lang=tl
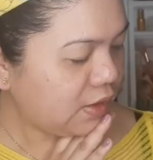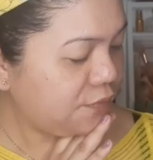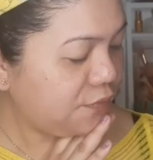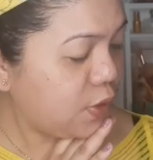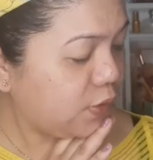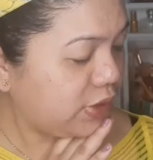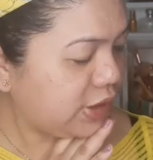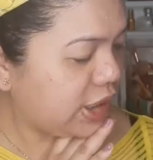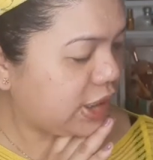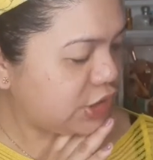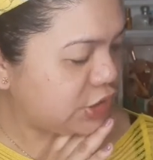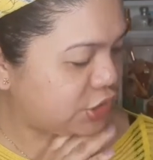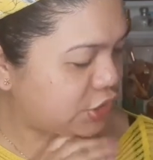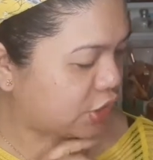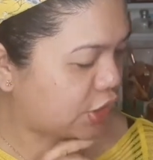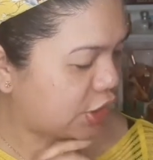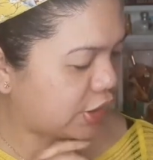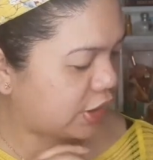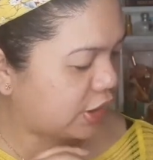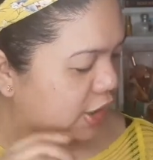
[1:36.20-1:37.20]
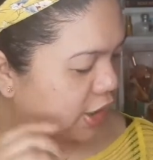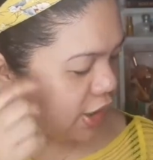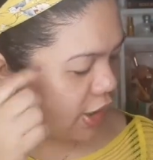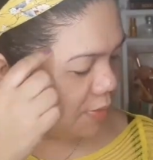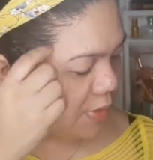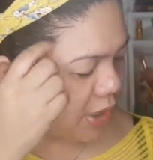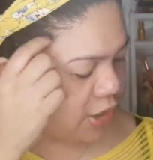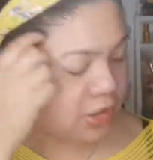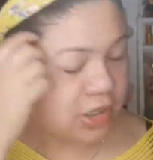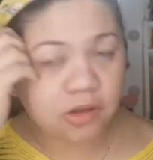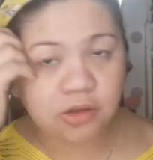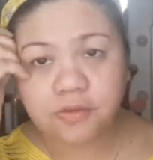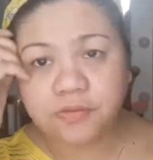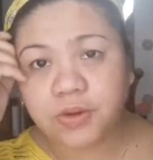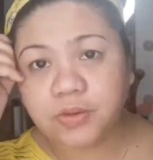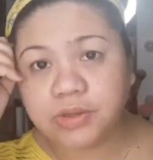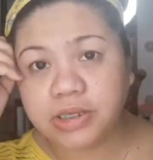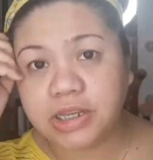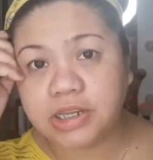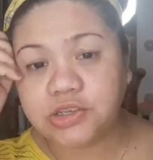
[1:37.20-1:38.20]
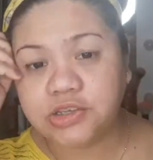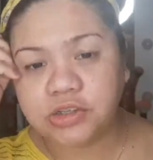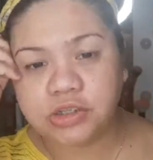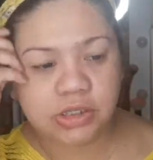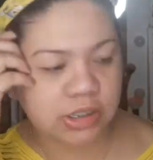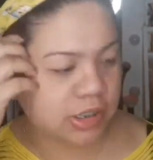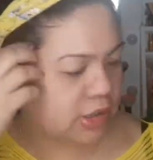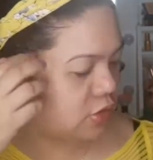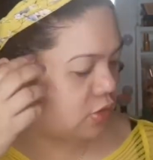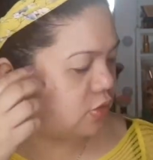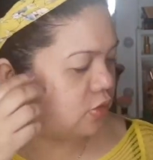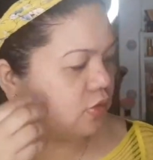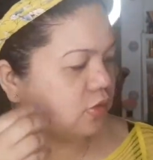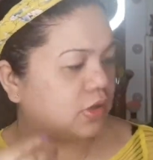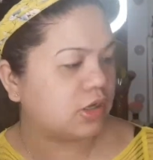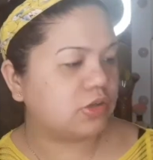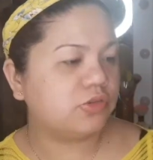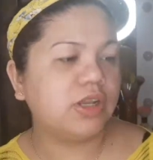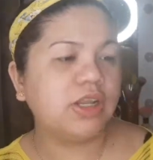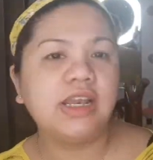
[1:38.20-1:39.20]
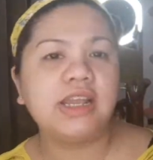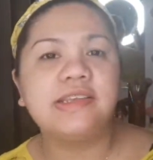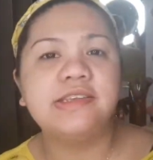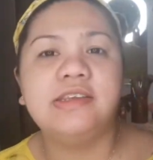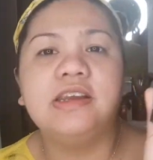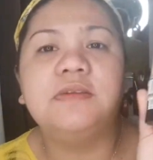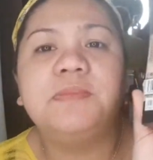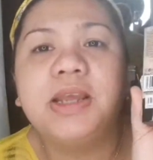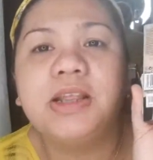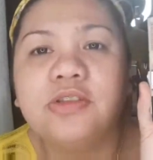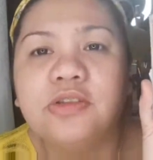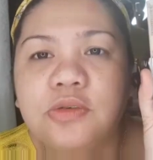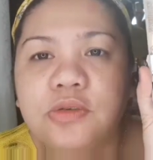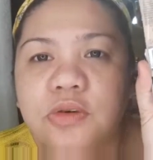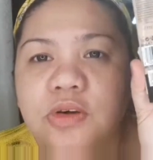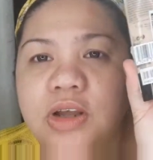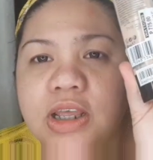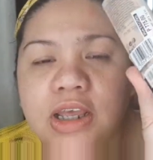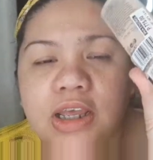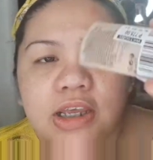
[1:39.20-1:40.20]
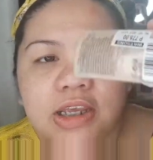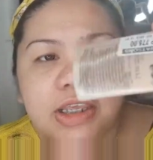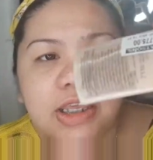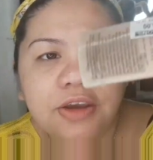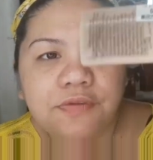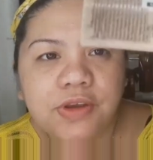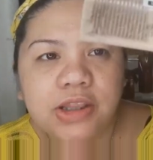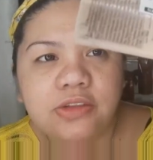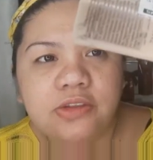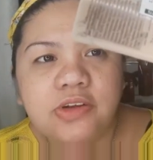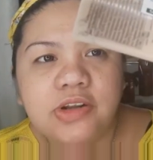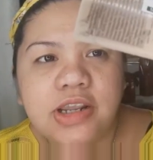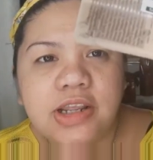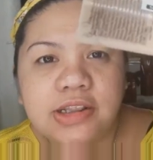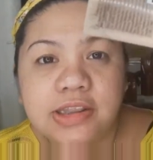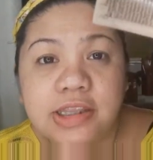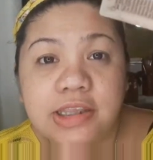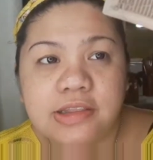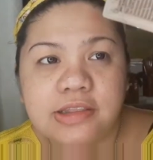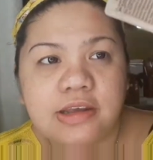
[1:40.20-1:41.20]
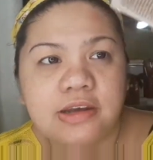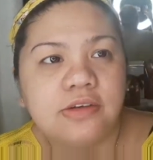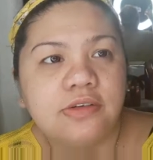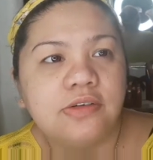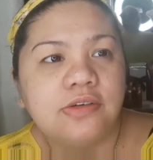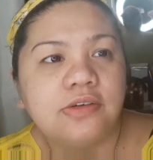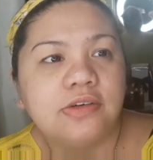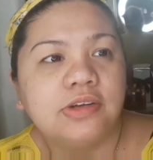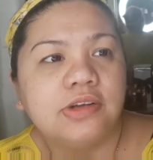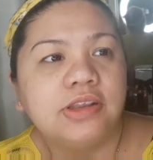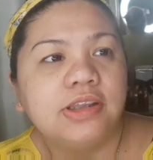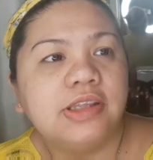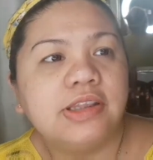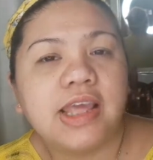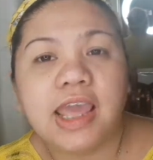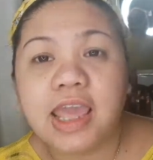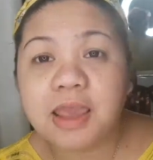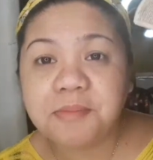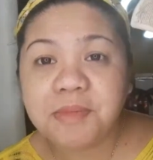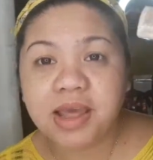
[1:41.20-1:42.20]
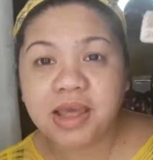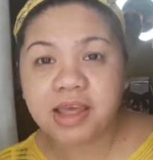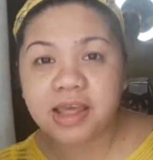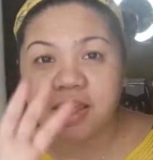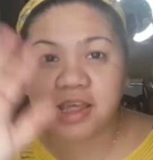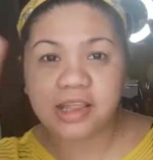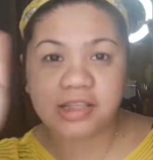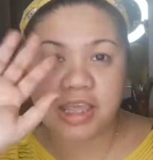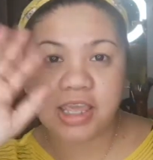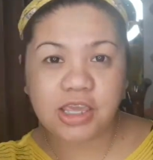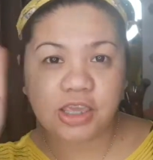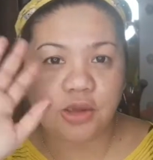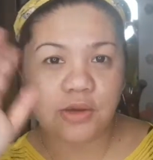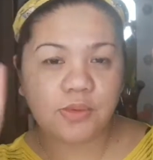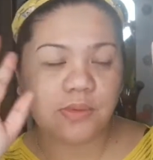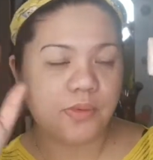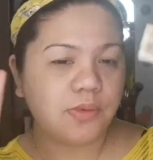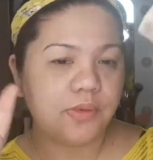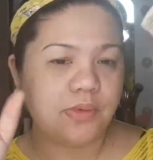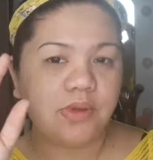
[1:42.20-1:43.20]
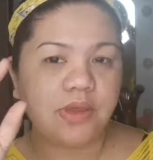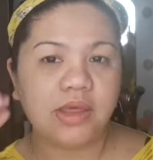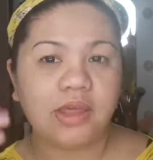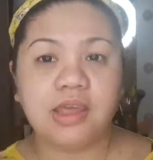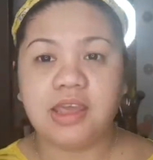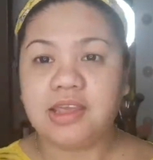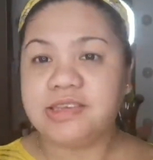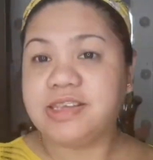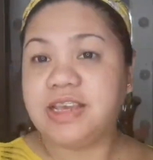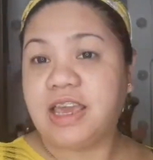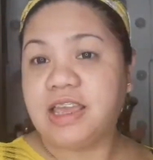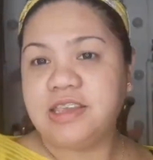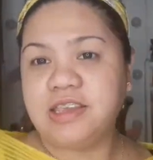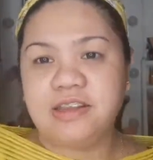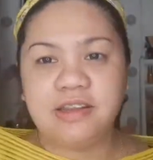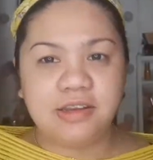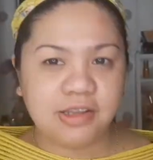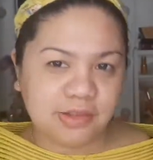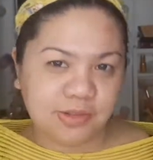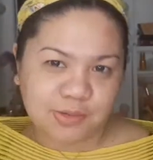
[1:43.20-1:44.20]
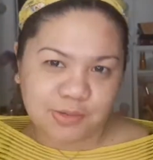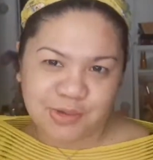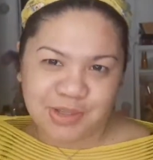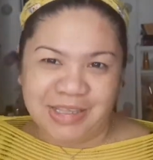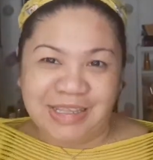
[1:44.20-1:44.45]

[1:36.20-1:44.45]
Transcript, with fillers: foundation. Meron akong foundation dito. Actually, last year pa ito. Gift ito ng tita ko. Tita Emma, thank you. Sa kanya din ito.